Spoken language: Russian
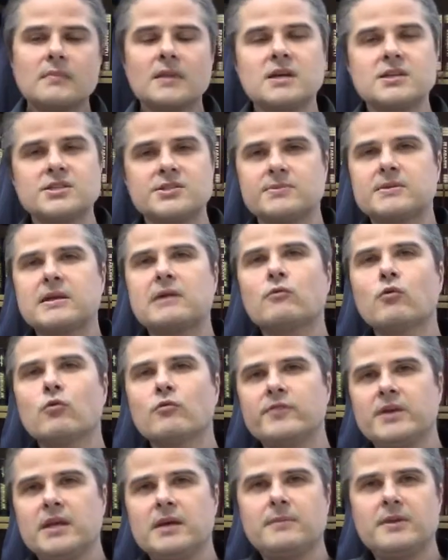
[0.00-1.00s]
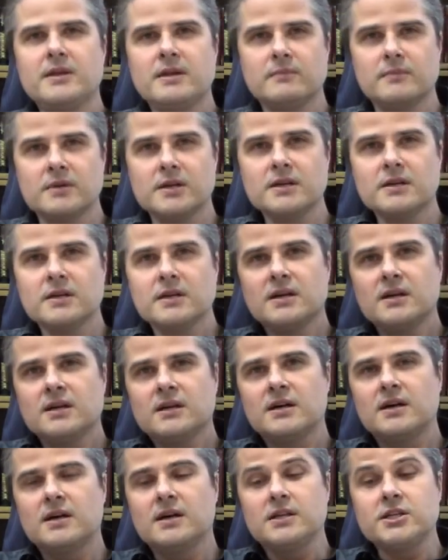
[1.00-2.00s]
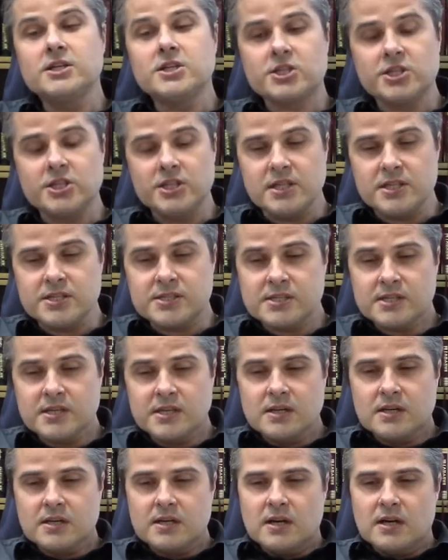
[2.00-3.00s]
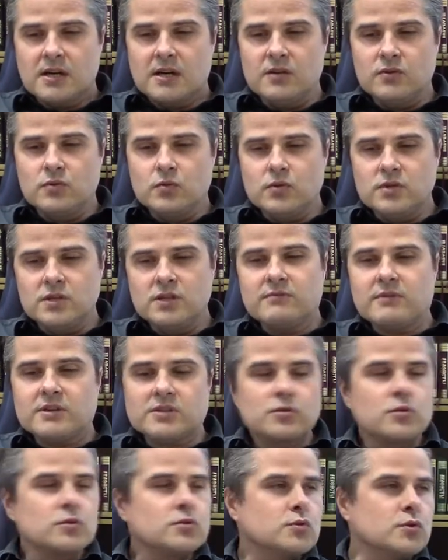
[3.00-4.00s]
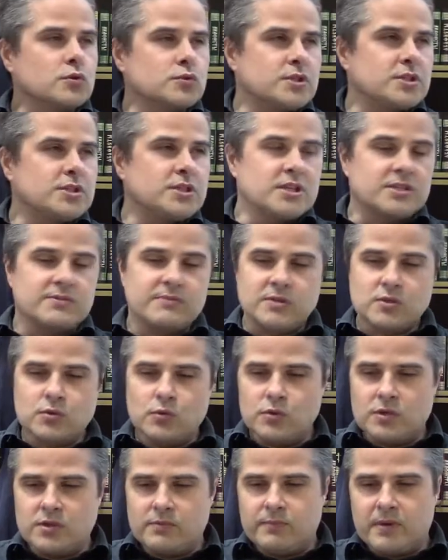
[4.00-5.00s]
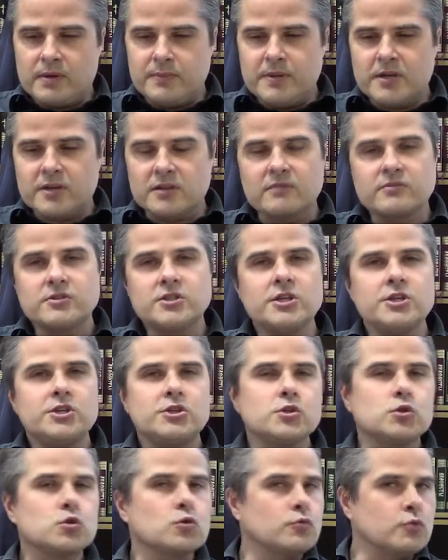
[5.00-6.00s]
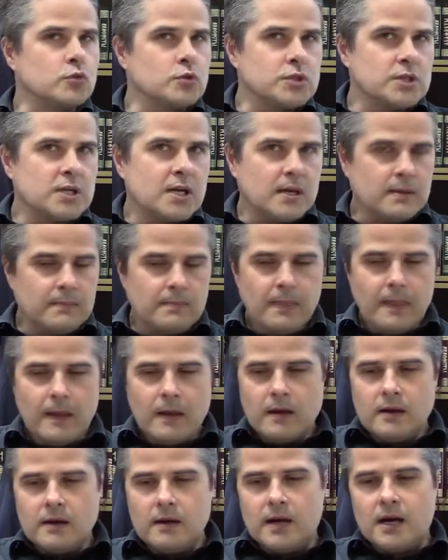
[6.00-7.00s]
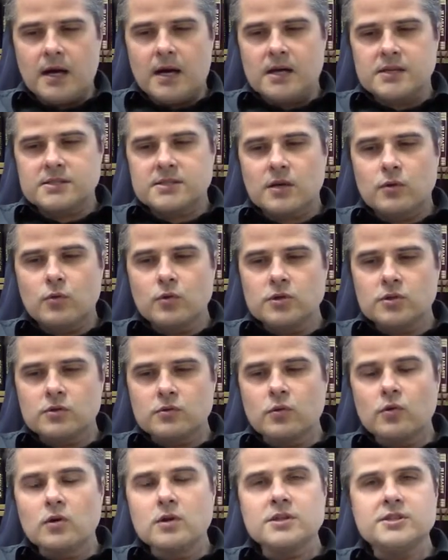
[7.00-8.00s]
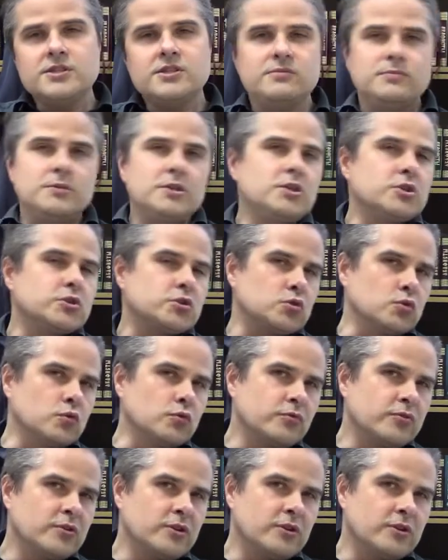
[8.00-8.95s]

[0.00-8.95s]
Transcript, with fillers: светового времени мы э, лишились. Ну и восход солнца сейчас восходит примерно в 6 часов утра, а заходит около 7 часов